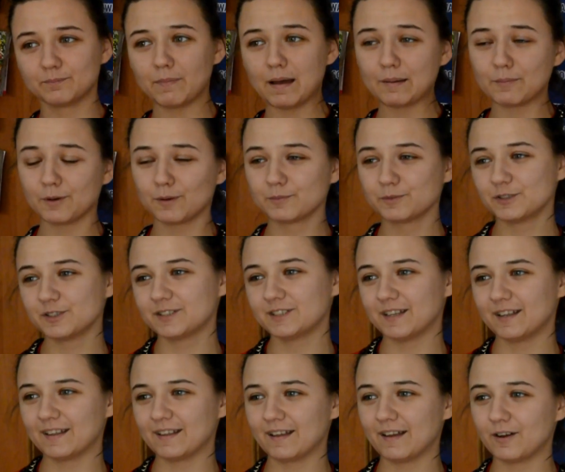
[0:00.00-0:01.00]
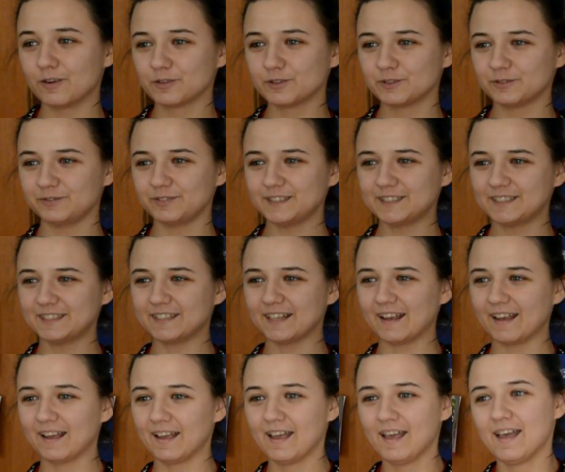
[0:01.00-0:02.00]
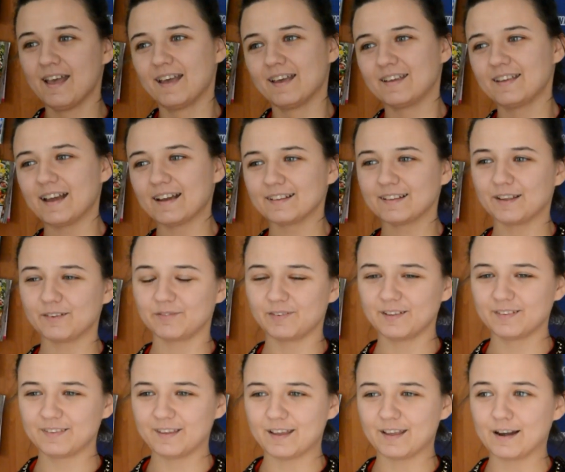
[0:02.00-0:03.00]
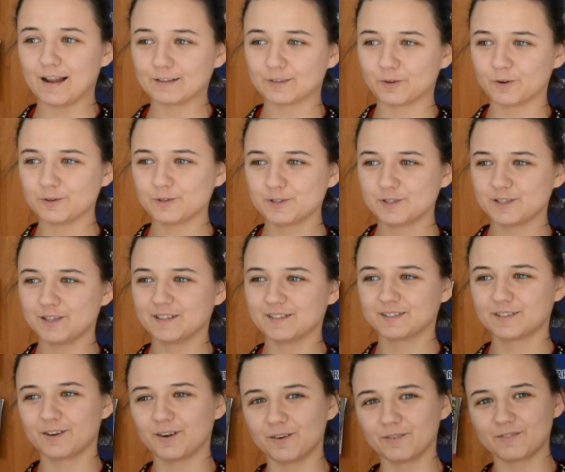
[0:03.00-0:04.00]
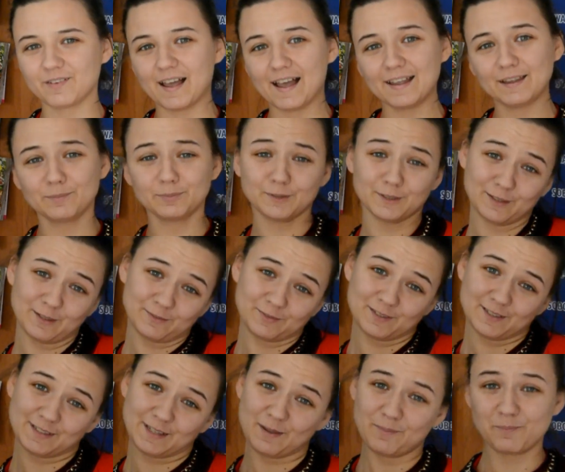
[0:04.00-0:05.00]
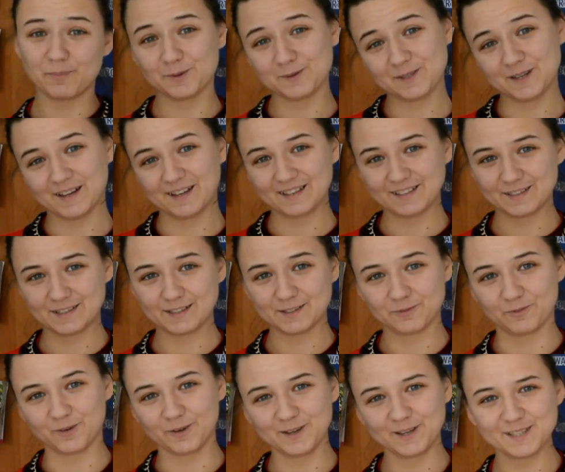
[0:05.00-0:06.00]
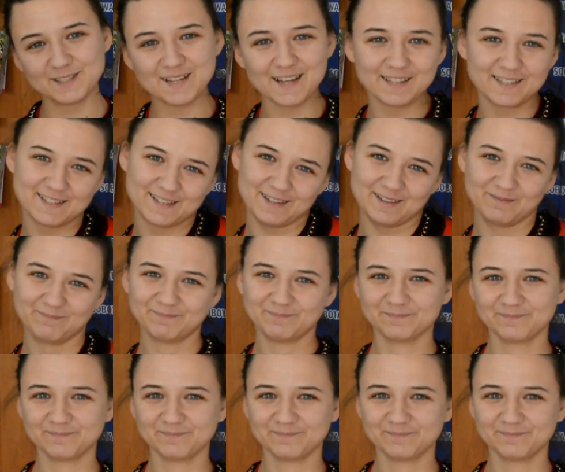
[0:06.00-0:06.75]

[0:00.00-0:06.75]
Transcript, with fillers: Mamom życzę oczywiście jak najwięcej radości, zdrowia i przede wszystkim pociechy ze swoich dzieci.